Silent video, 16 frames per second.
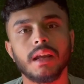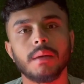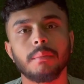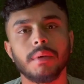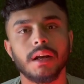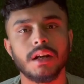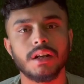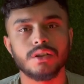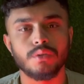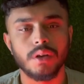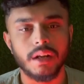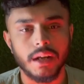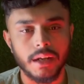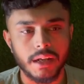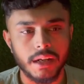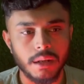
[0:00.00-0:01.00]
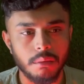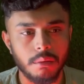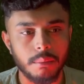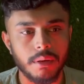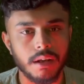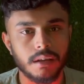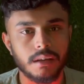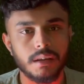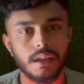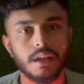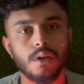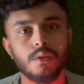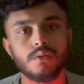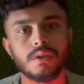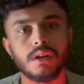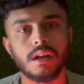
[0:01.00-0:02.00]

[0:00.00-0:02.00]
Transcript: की प्लेट जो है डाइनिंग टेबल पे रखती है और उसका